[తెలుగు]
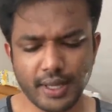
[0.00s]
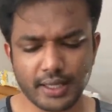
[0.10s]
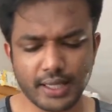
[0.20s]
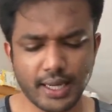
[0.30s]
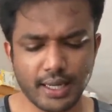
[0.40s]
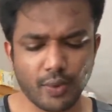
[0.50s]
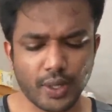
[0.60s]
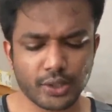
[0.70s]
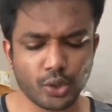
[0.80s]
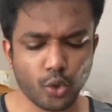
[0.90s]
ఎగ్జాక్ట్లీ
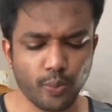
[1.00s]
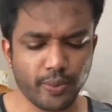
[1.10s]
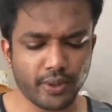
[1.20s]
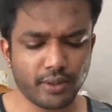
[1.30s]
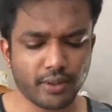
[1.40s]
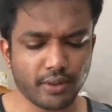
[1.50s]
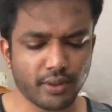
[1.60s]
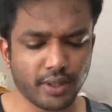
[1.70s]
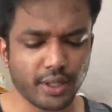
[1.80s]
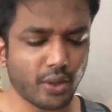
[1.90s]
వన్ స్కూప్
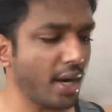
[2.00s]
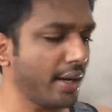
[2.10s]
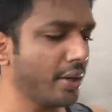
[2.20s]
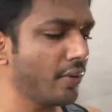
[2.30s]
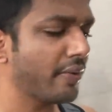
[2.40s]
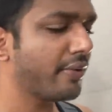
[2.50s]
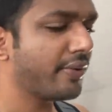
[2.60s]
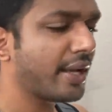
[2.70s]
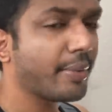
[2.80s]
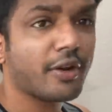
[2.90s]
ఇంటూ హండ్రెడ్ టు వన్
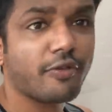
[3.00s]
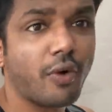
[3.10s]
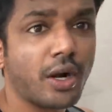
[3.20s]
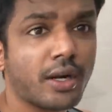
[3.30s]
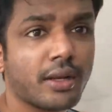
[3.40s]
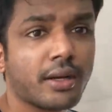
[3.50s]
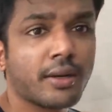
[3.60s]
ఫిఫ్టీ ఎంఎల్ ఆఫ్ వాటర్